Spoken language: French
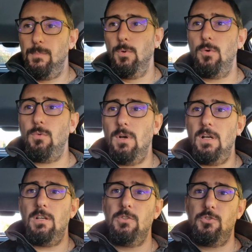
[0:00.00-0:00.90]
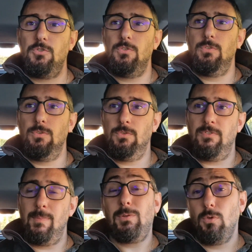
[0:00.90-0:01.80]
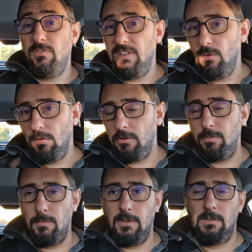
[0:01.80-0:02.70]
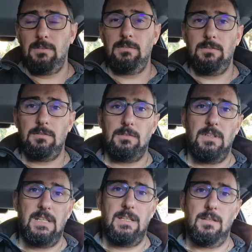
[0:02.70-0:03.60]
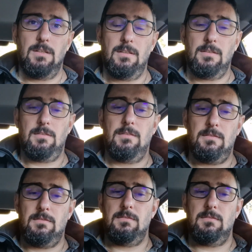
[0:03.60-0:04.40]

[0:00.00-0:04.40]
Pourquoi je fais pas trop de vidéos en ce moment et euh,